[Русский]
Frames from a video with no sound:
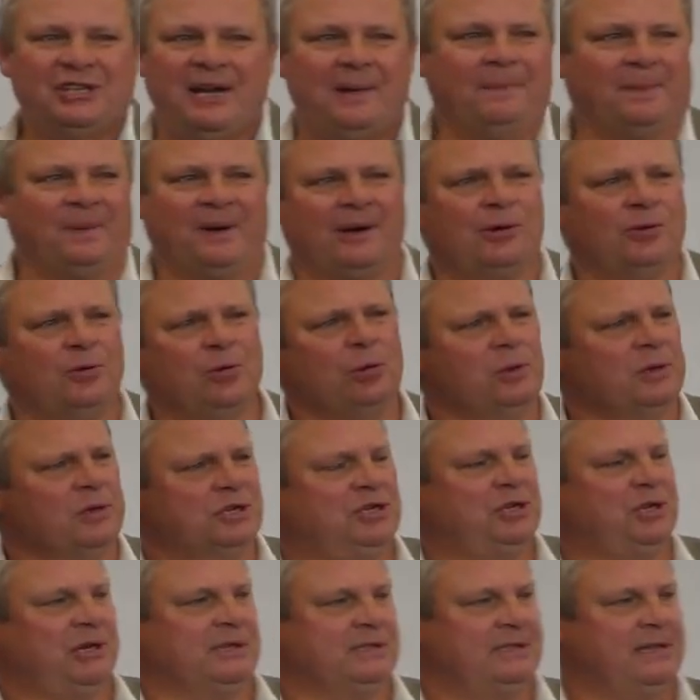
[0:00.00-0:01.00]

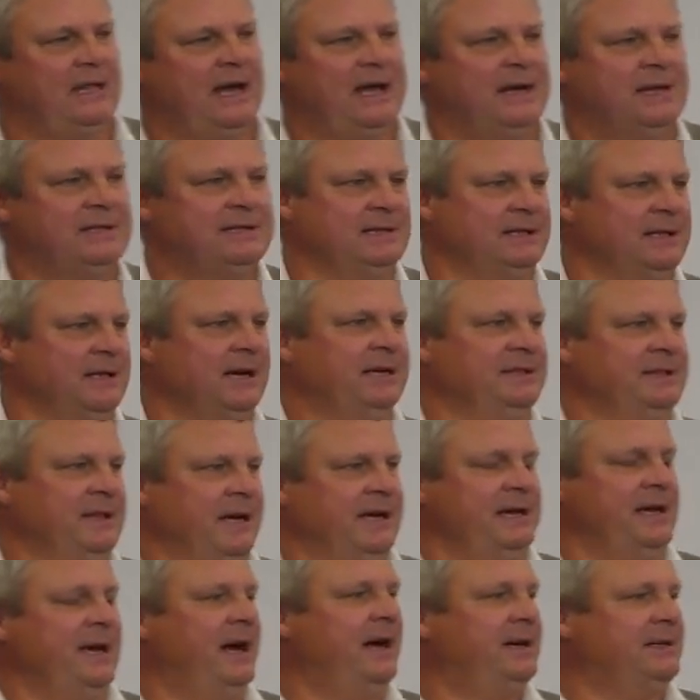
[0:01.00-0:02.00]
прогулочка, знаете, на, на
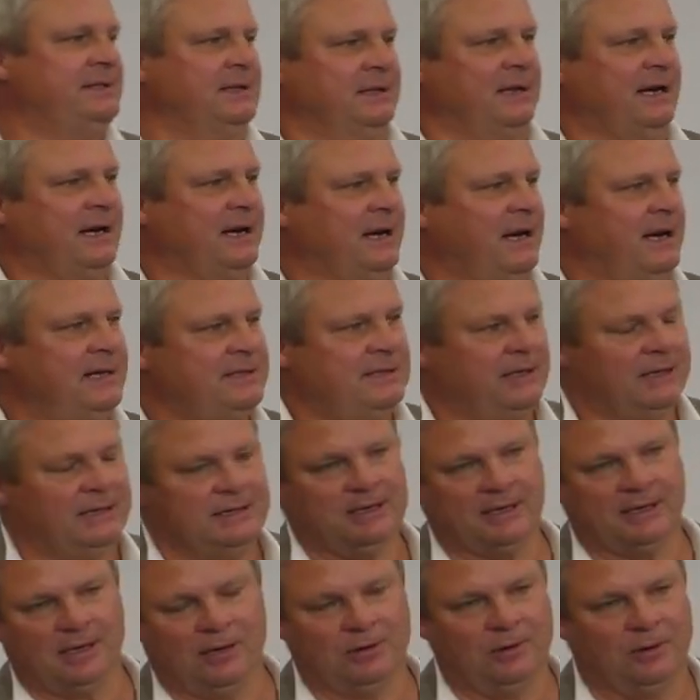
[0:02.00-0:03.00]
яхте, на катере на
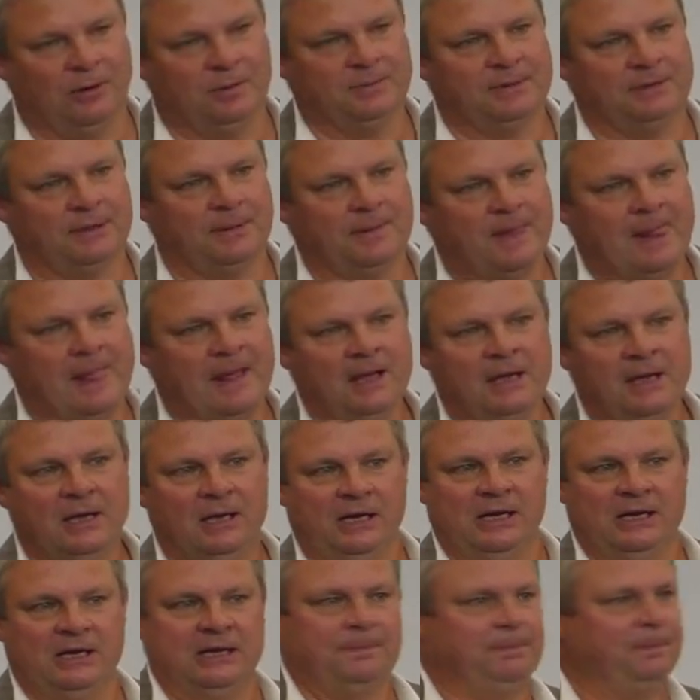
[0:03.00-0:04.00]
каком-то,
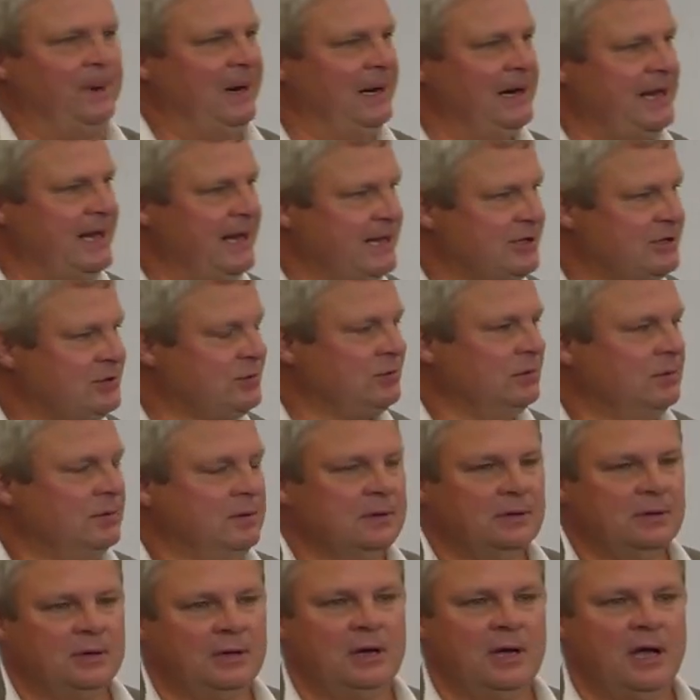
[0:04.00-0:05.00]
или по лесу.
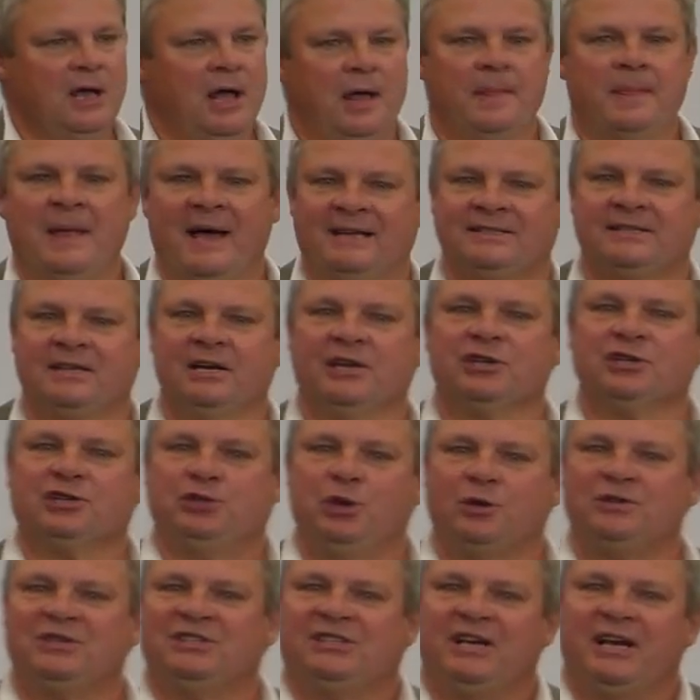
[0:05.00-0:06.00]
Нас
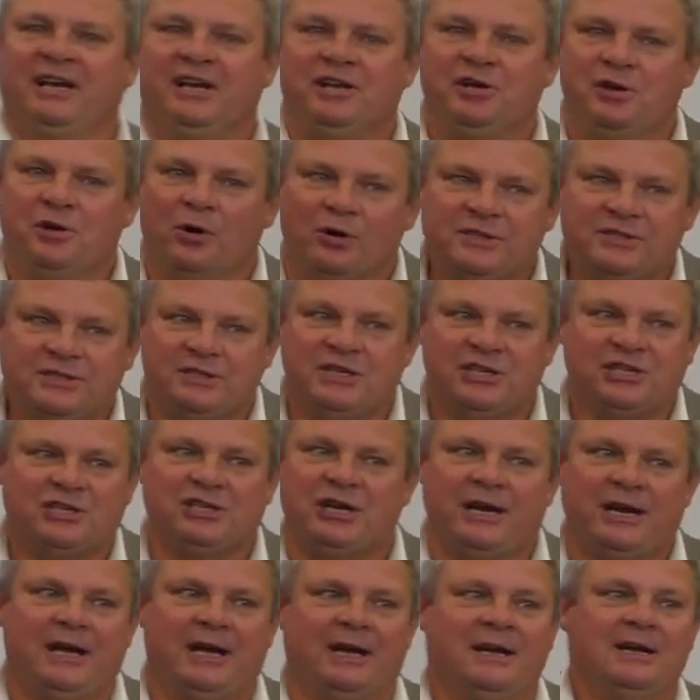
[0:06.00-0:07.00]
ждет
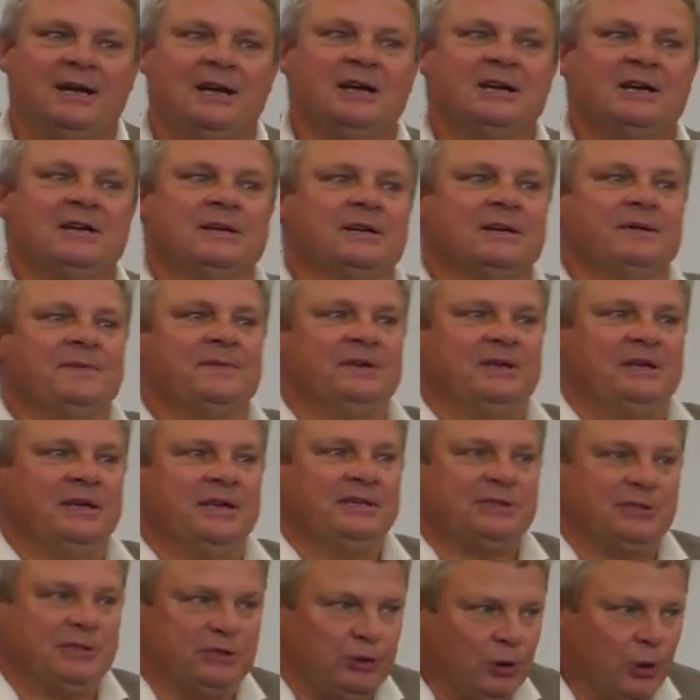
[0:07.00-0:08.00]
серьезнейшая
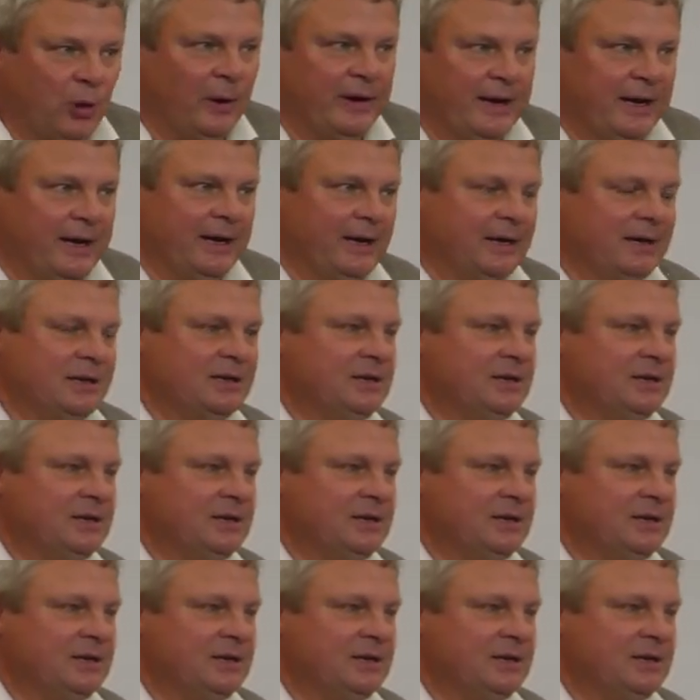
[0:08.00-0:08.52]
история –